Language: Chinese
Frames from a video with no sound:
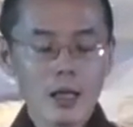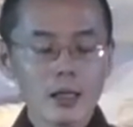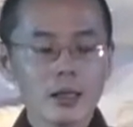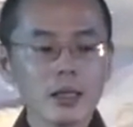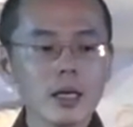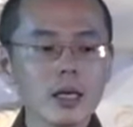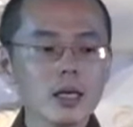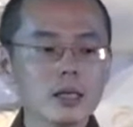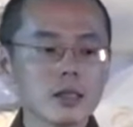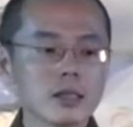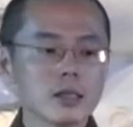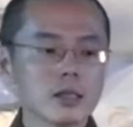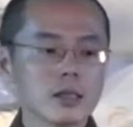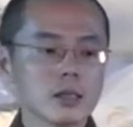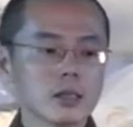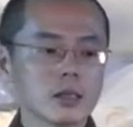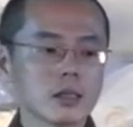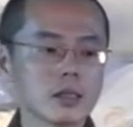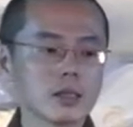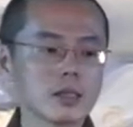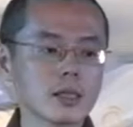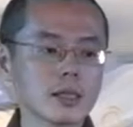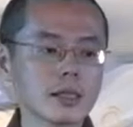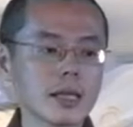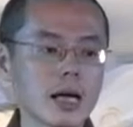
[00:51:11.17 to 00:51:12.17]
第二次
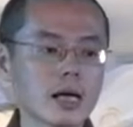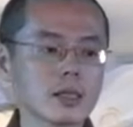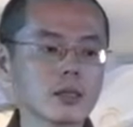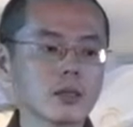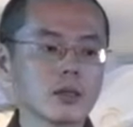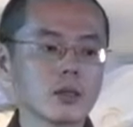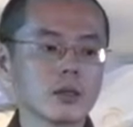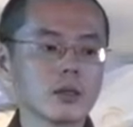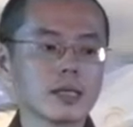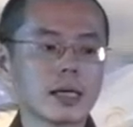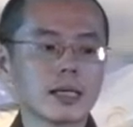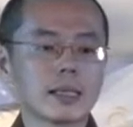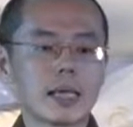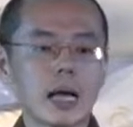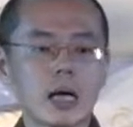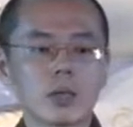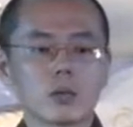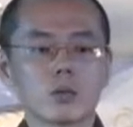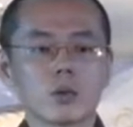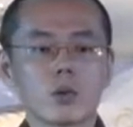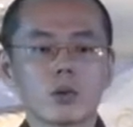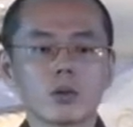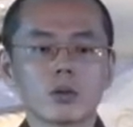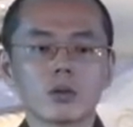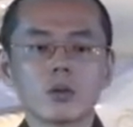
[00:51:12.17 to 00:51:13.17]
智者大师又在打
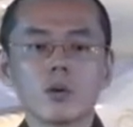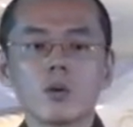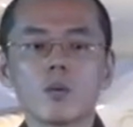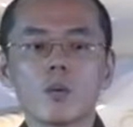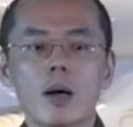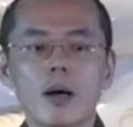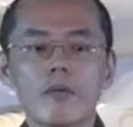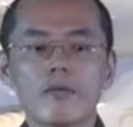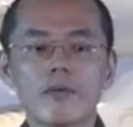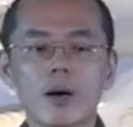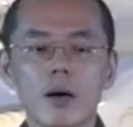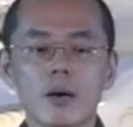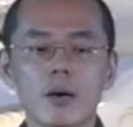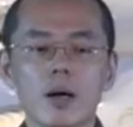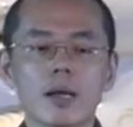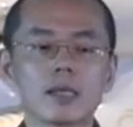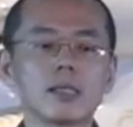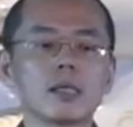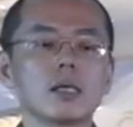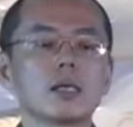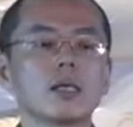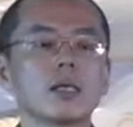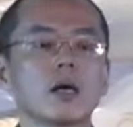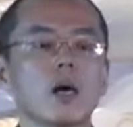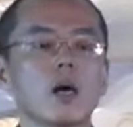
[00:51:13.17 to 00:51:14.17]
坐，诵完《法华
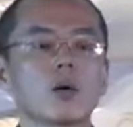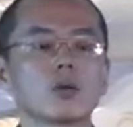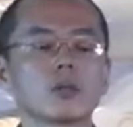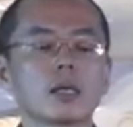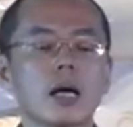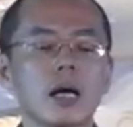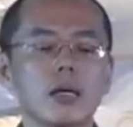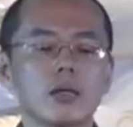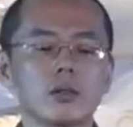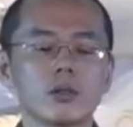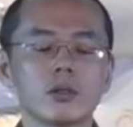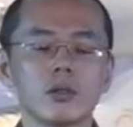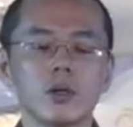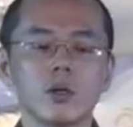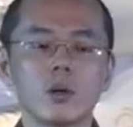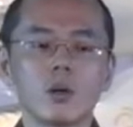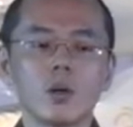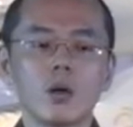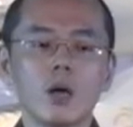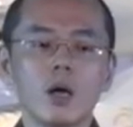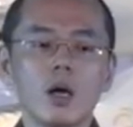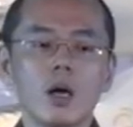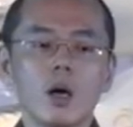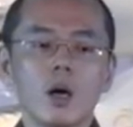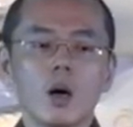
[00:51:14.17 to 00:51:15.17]
经》以后禅修，
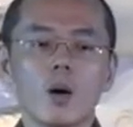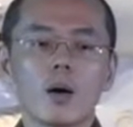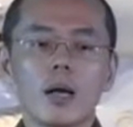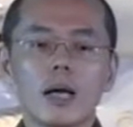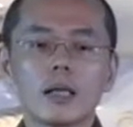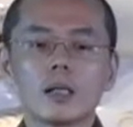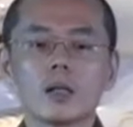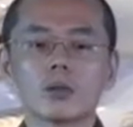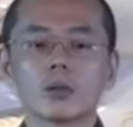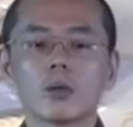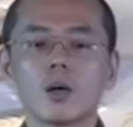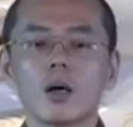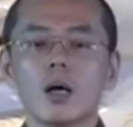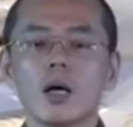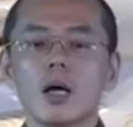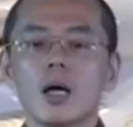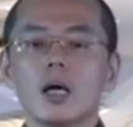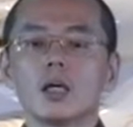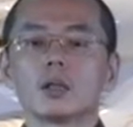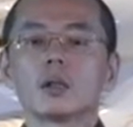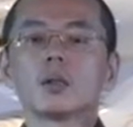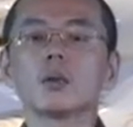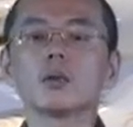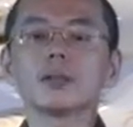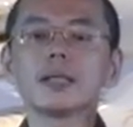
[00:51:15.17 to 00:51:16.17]
后来他
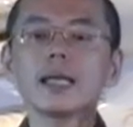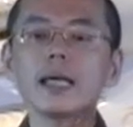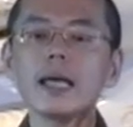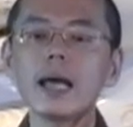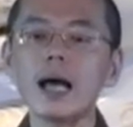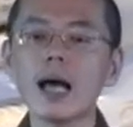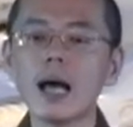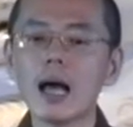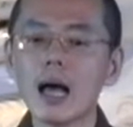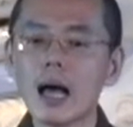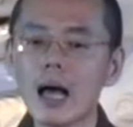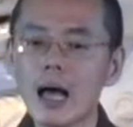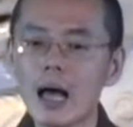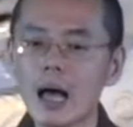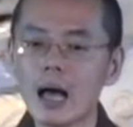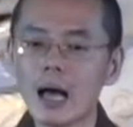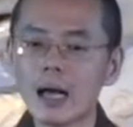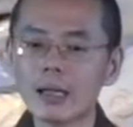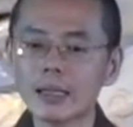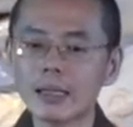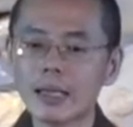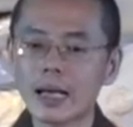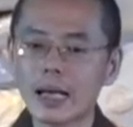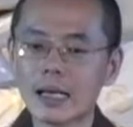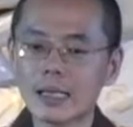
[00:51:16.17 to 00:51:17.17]
说：“徒弟
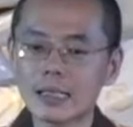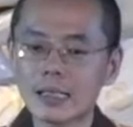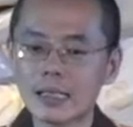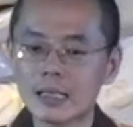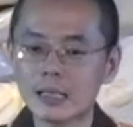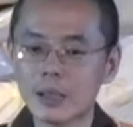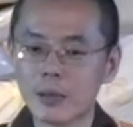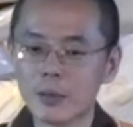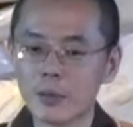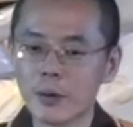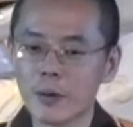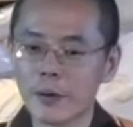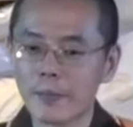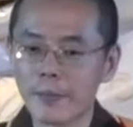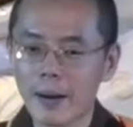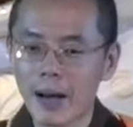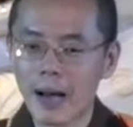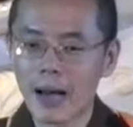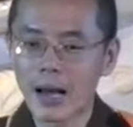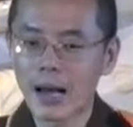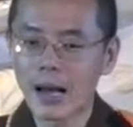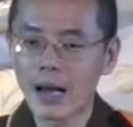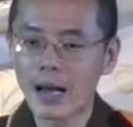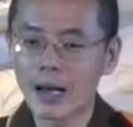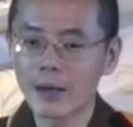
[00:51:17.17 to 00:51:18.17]
啊，你还记得我
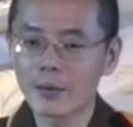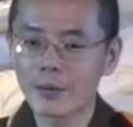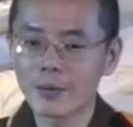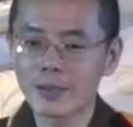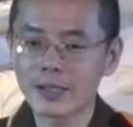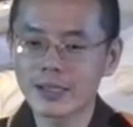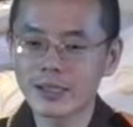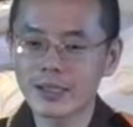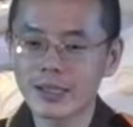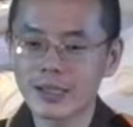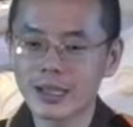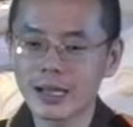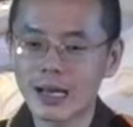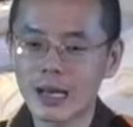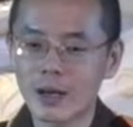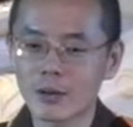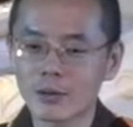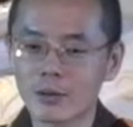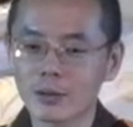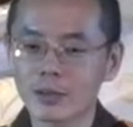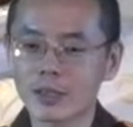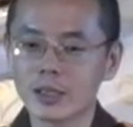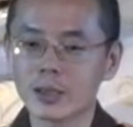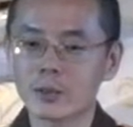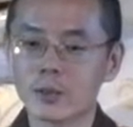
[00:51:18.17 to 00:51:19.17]
吗？我是你老
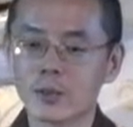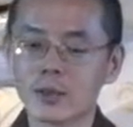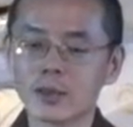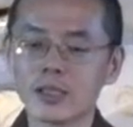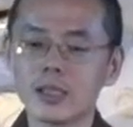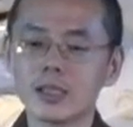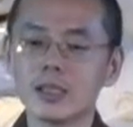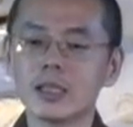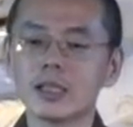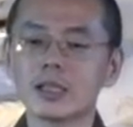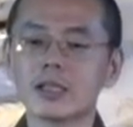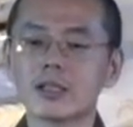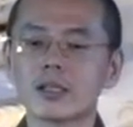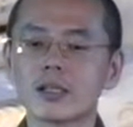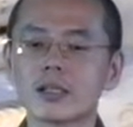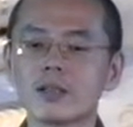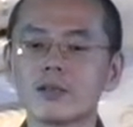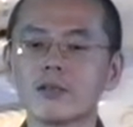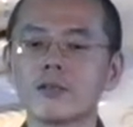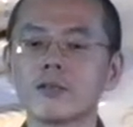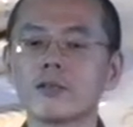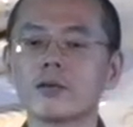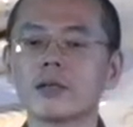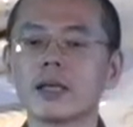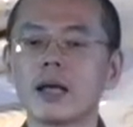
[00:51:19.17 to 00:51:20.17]
师，我是你的师
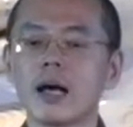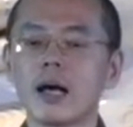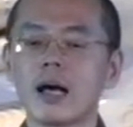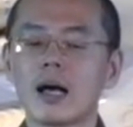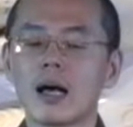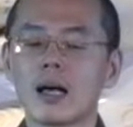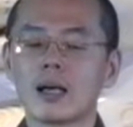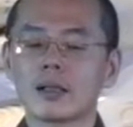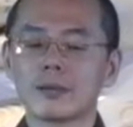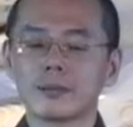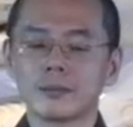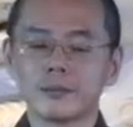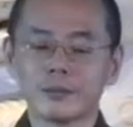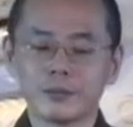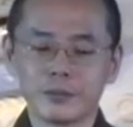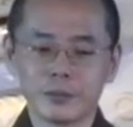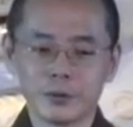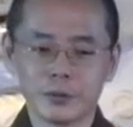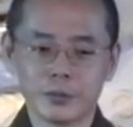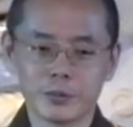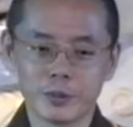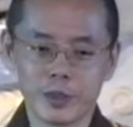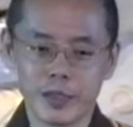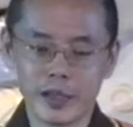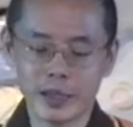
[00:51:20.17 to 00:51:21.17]
父呀，
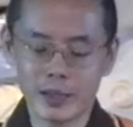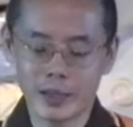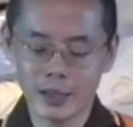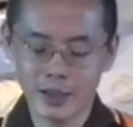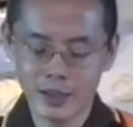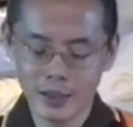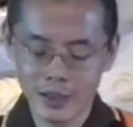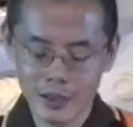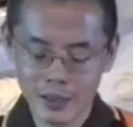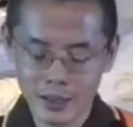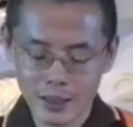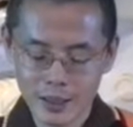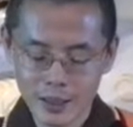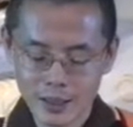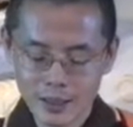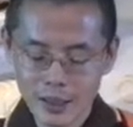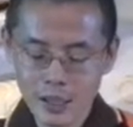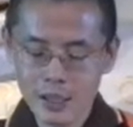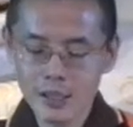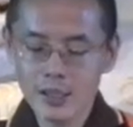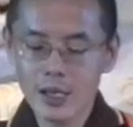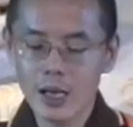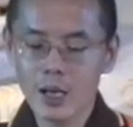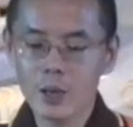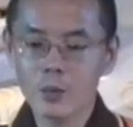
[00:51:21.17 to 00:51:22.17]
对不对？”
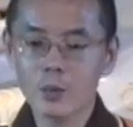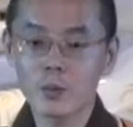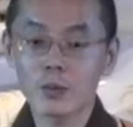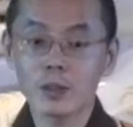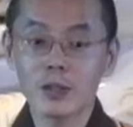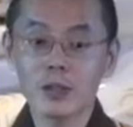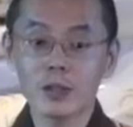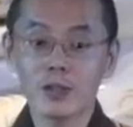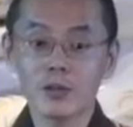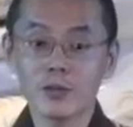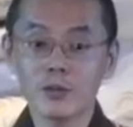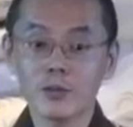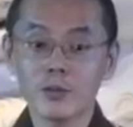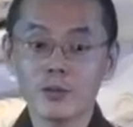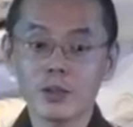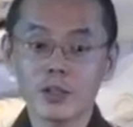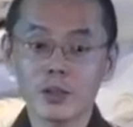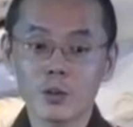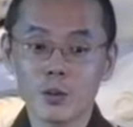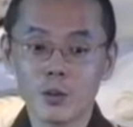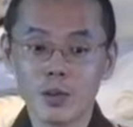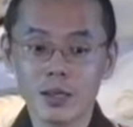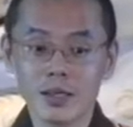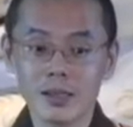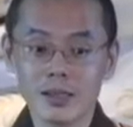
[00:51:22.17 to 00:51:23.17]
他想，我的师父是
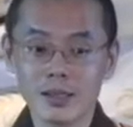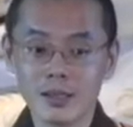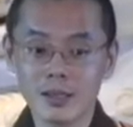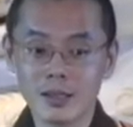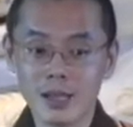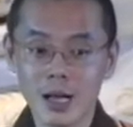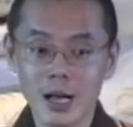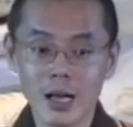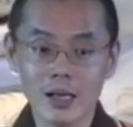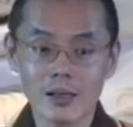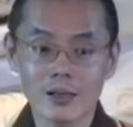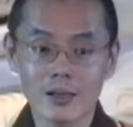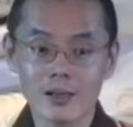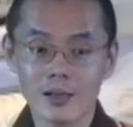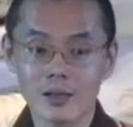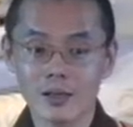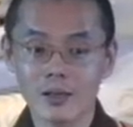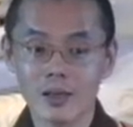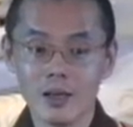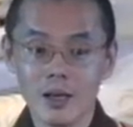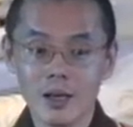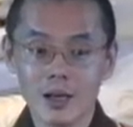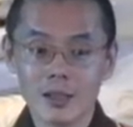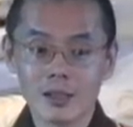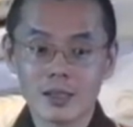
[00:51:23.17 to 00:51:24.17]
慧思大师，
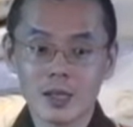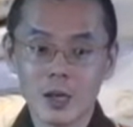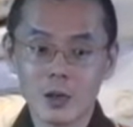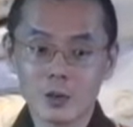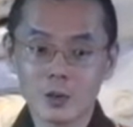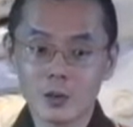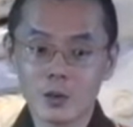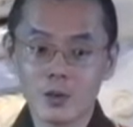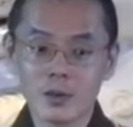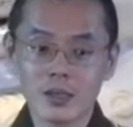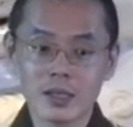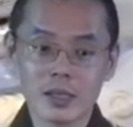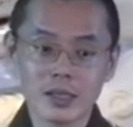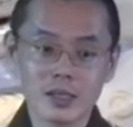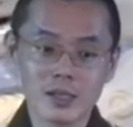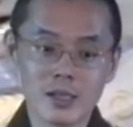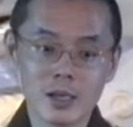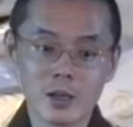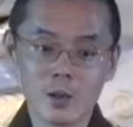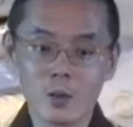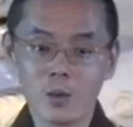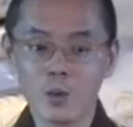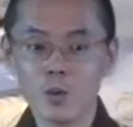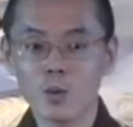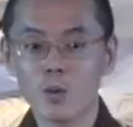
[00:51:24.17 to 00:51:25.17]
早就已经
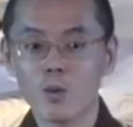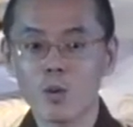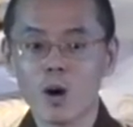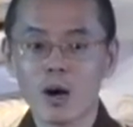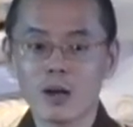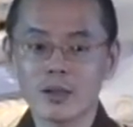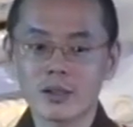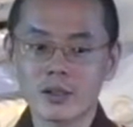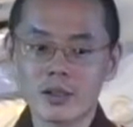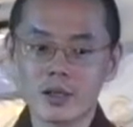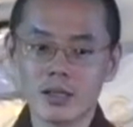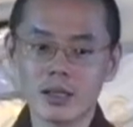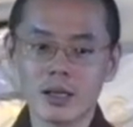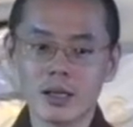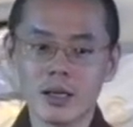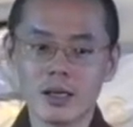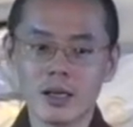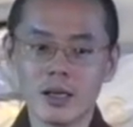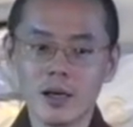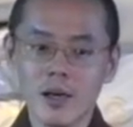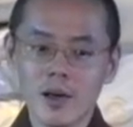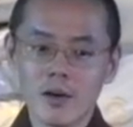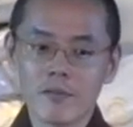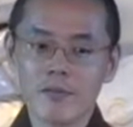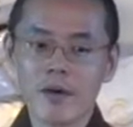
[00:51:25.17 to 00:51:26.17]
证悟往生呢，
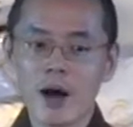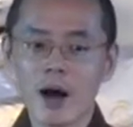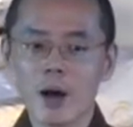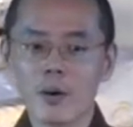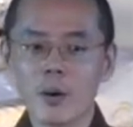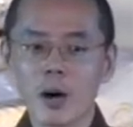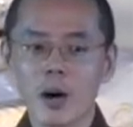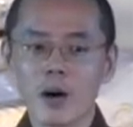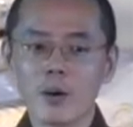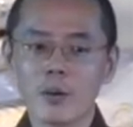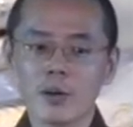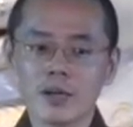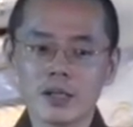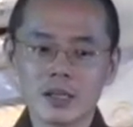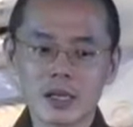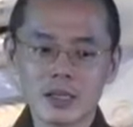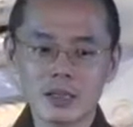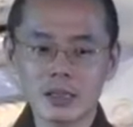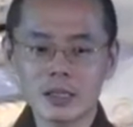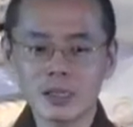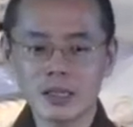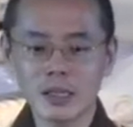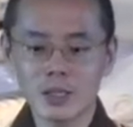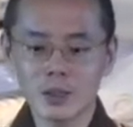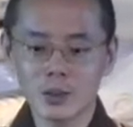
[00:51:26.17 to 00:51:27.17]
法华会上
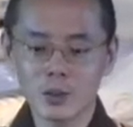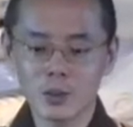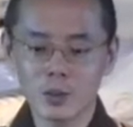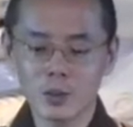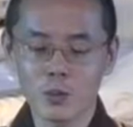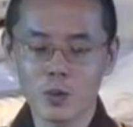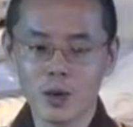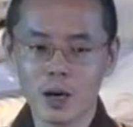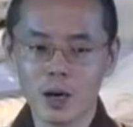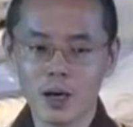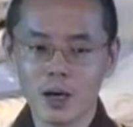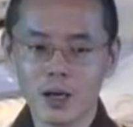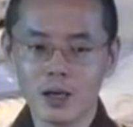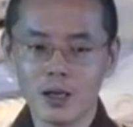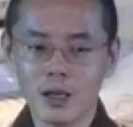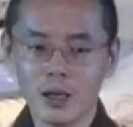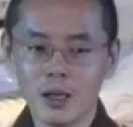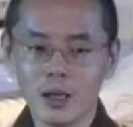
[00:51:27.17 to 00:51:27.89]
的净土啊。